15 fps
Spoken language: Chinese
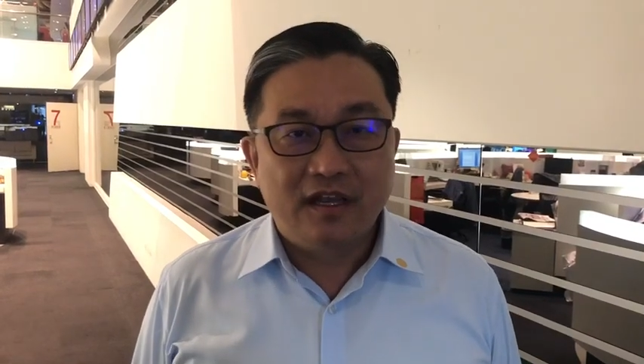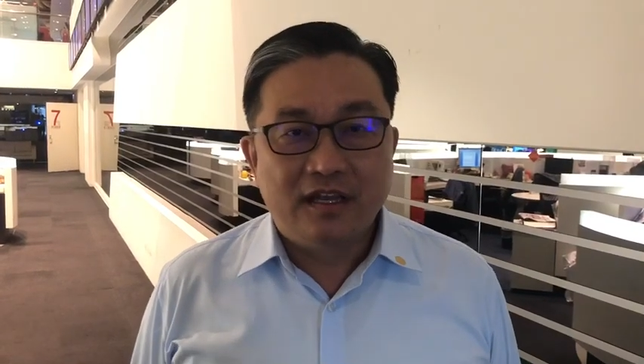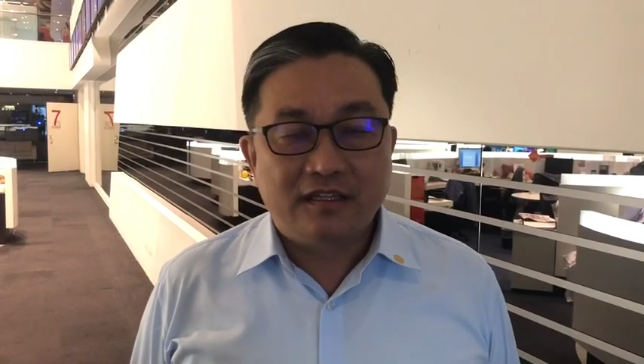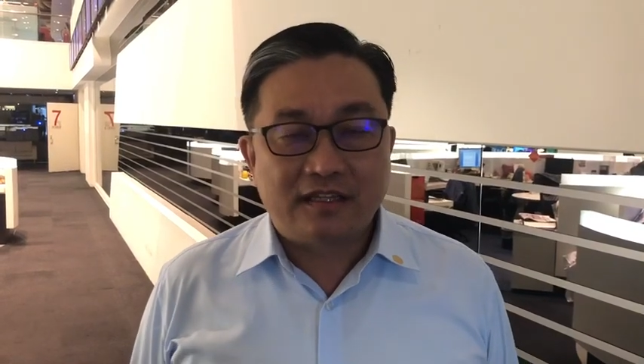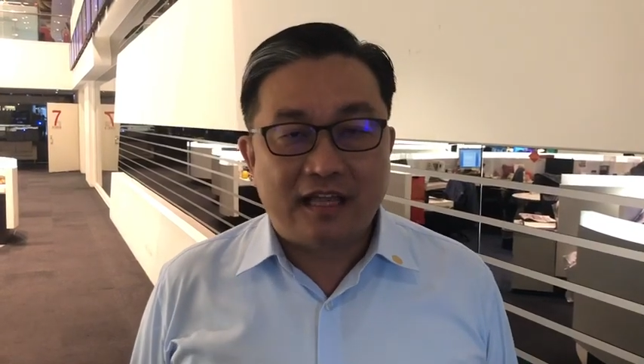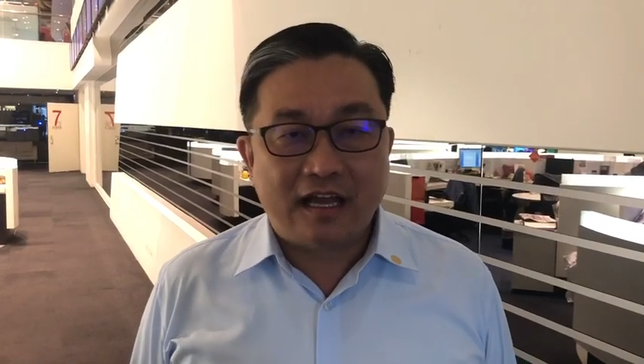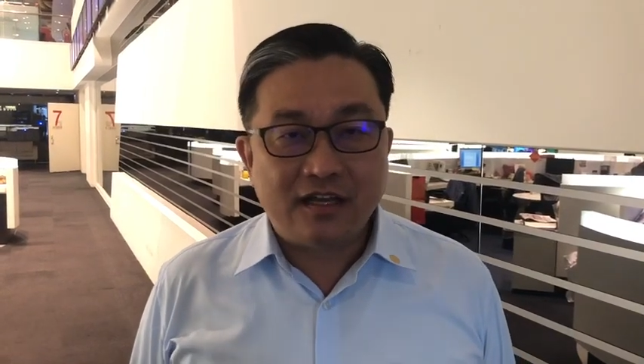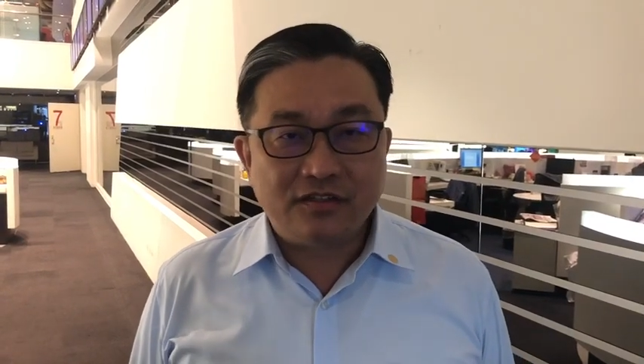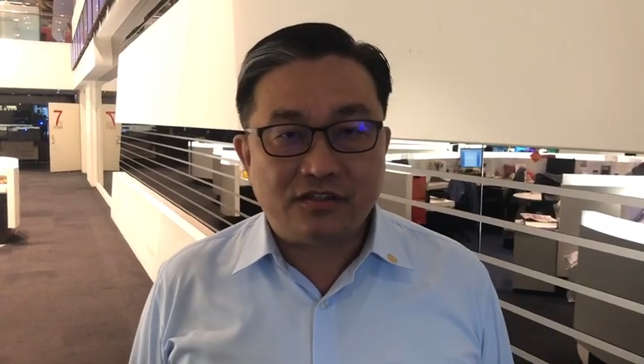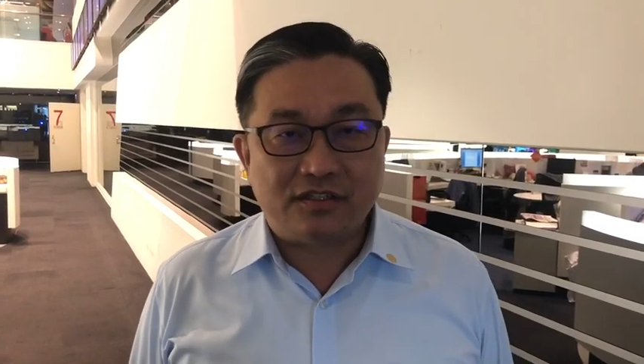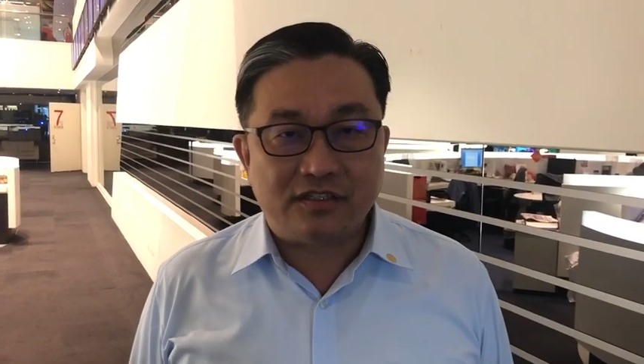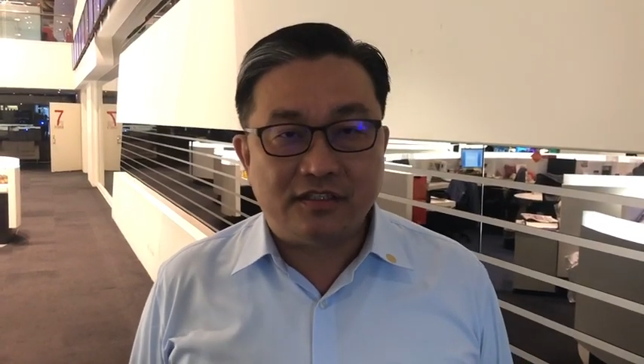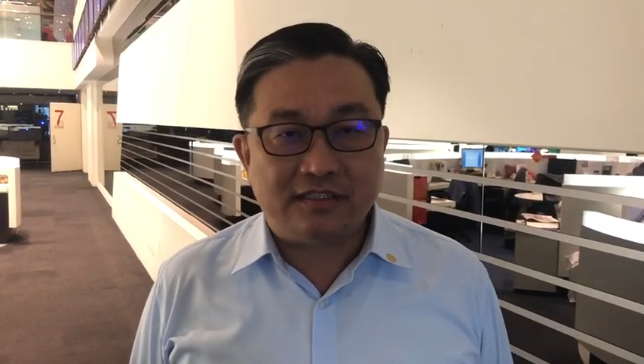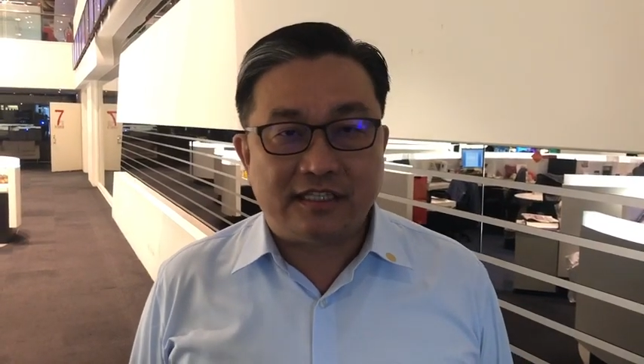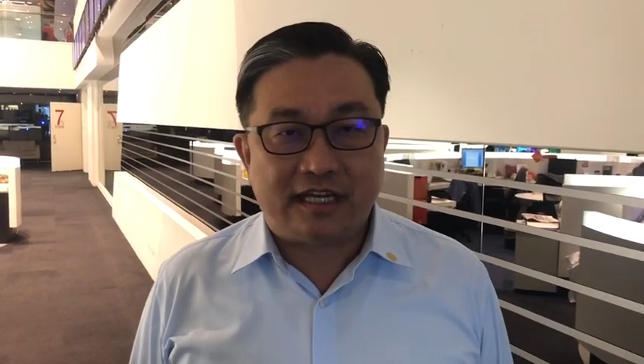当
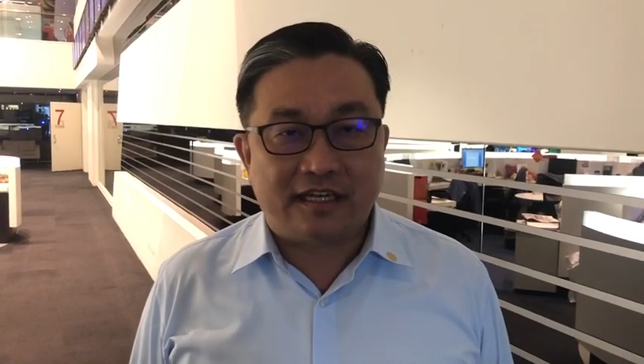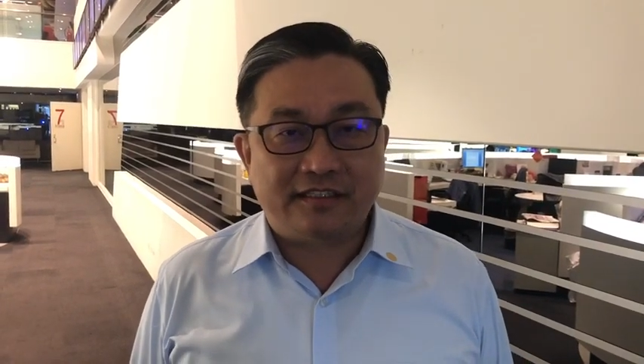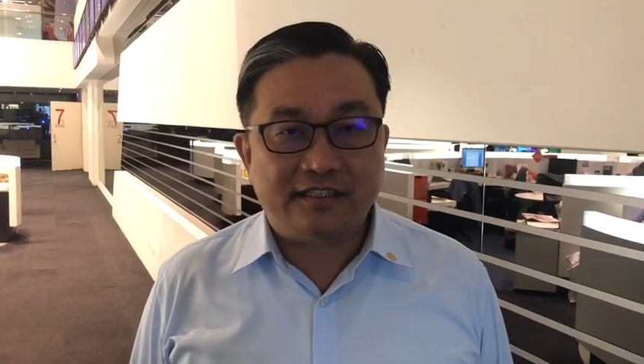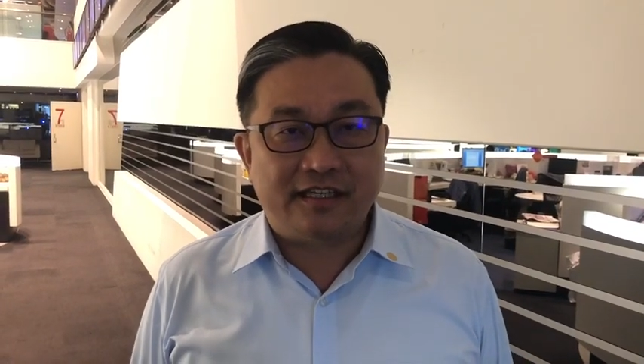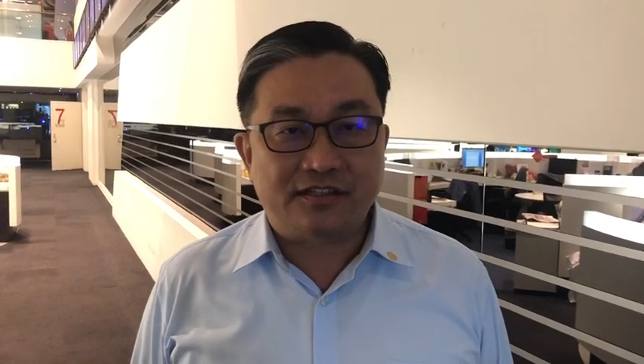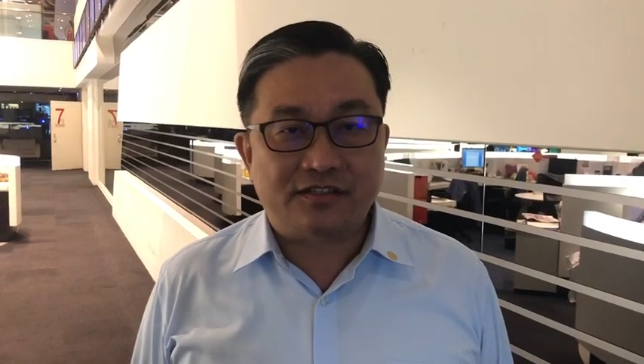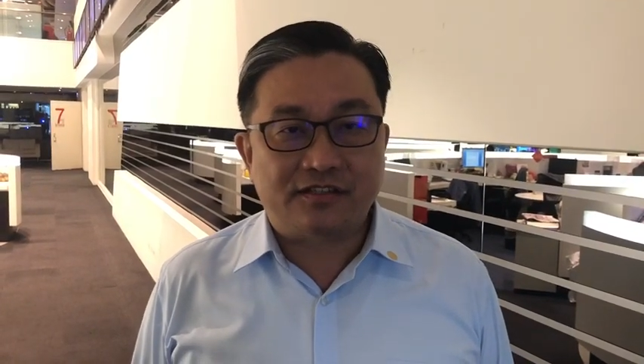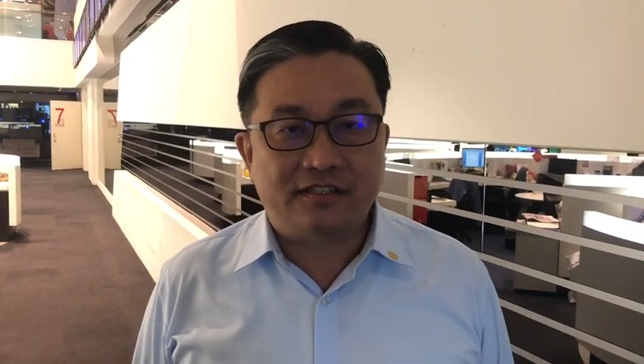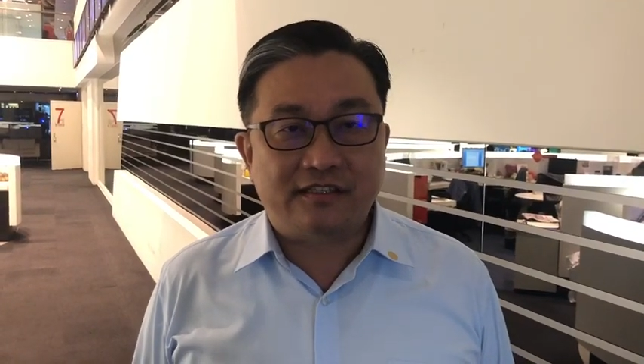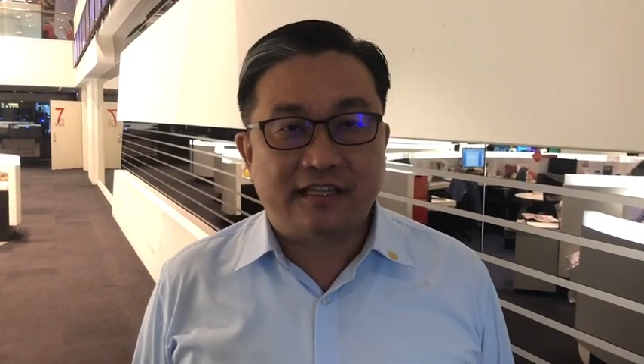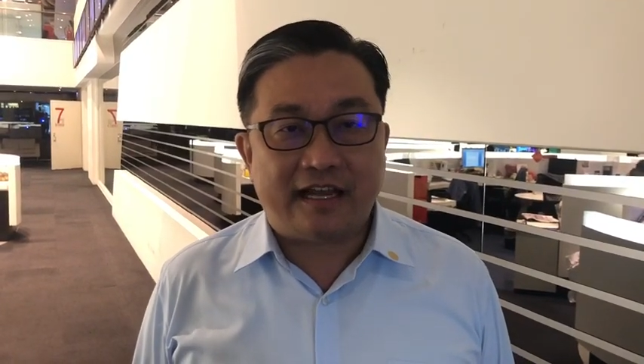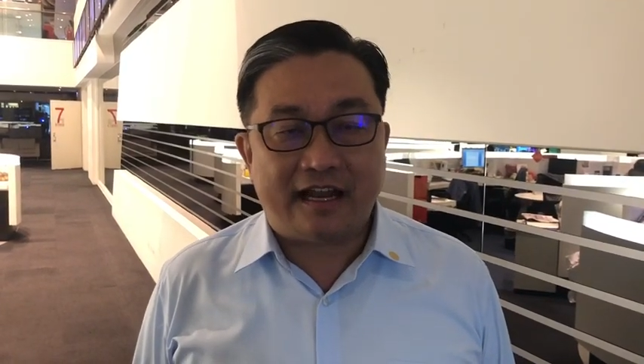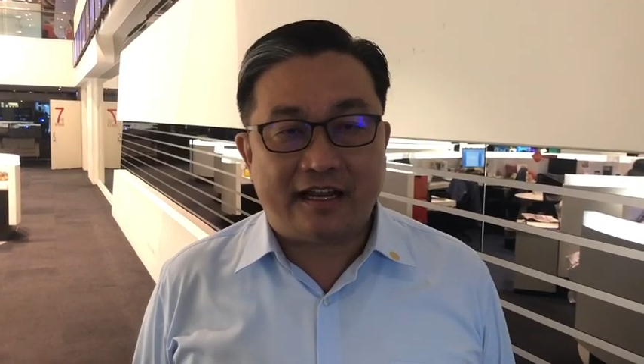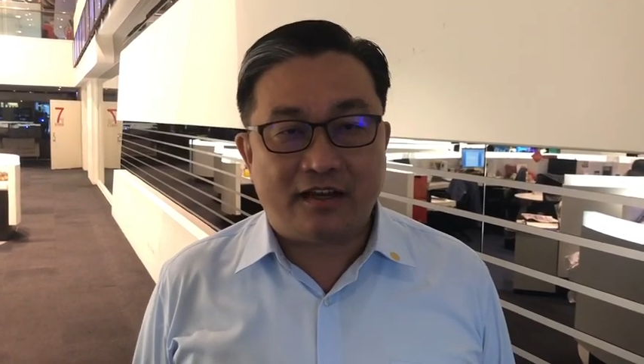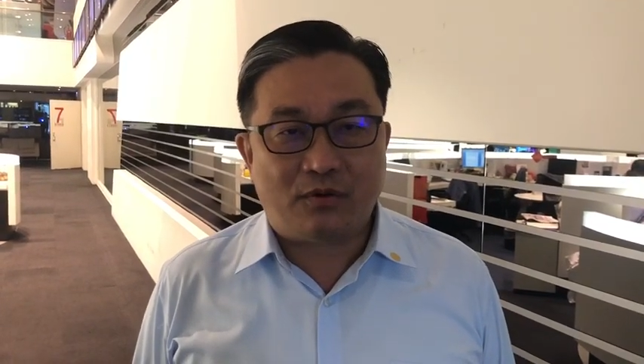时蒋介石
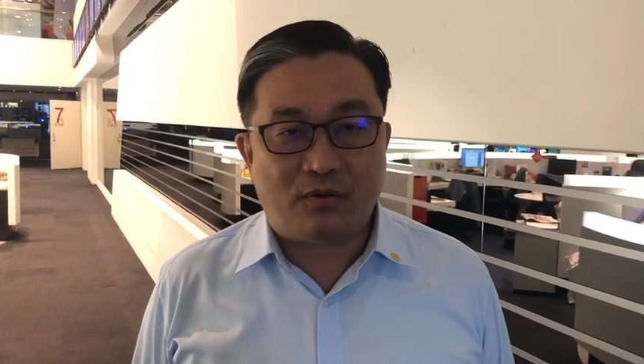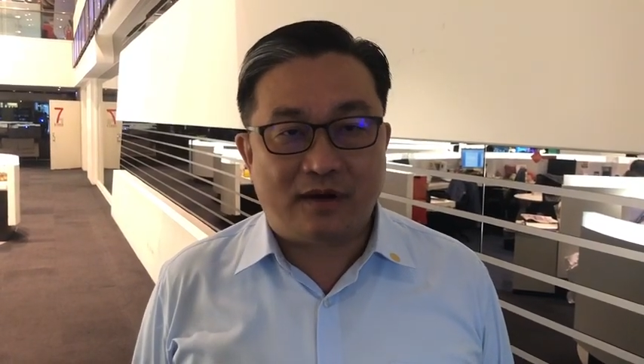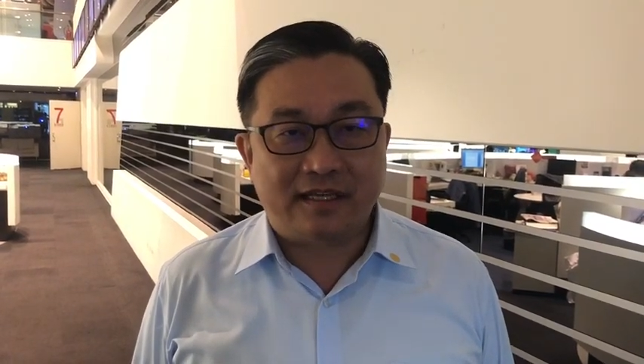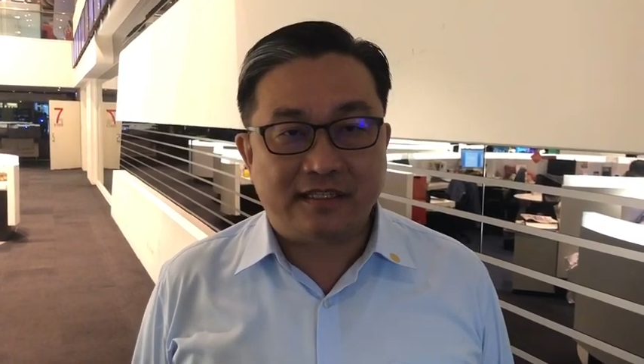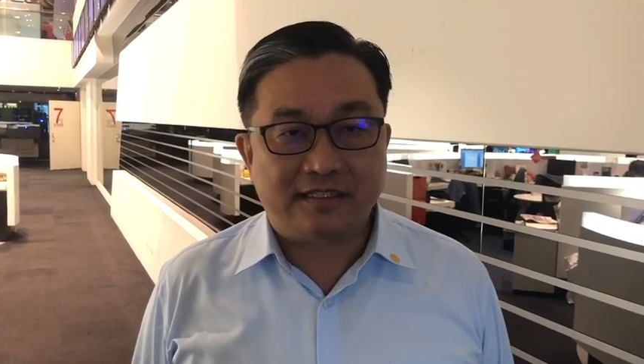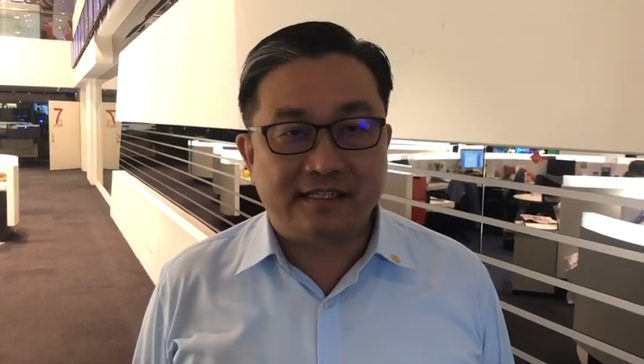带来的黄